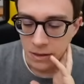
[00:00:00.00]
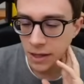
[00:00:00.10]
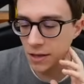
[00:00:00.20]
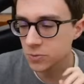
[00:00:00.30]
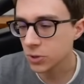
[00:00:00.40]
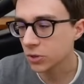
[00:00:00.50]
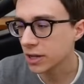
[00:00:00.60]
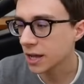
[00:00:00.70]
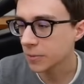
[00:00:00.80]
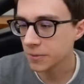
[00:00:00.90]
Dai,
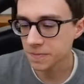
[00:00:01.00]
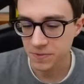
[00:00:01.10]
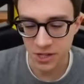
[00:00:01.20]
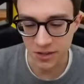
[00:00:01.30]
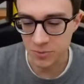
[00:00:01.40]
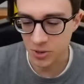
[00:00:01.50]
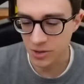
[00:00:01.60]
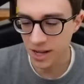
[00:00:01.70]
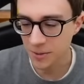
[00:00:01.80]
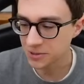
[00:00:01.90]
sbigoliamo. Cioè,
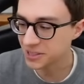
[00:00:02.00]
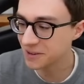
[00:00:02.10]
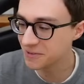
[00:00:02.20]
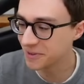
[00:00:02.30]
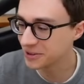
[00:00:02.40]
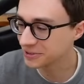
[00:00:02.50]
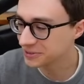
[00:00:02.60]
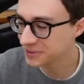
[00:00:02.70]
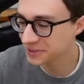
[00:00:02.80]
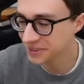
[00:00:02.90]
sbigoliamo. Teniamo in mano
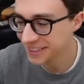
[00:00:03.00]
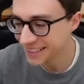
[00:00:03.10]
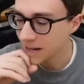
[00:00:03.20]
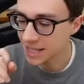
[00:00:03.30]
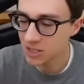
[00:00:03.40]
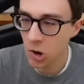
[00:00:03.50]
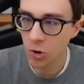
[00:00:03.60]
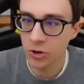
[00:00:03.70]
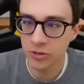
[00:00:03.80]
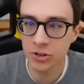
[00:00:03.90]
tutto. Ragazzi,
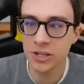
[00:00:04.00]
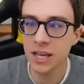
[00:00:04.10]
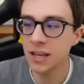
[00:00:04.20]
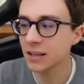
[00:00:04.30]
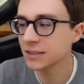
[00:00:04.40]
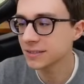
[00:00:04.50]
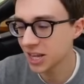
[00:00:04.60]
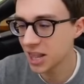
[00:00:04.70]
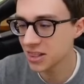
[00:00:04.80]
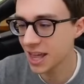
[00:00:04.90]
qualcuno di voi se
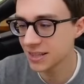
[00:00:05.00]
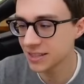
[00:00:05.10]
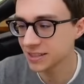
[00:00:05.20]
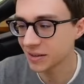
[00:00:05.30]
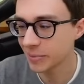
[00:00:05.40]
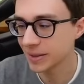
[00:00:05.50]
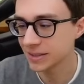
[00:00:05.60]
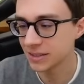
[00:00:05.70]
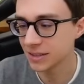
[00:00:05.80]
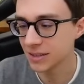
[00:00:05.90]
ne intende di
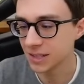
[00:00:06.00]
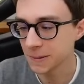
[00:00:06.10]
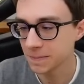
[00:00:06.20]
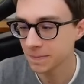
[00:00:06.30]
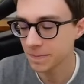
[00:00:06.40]
stampante 3D?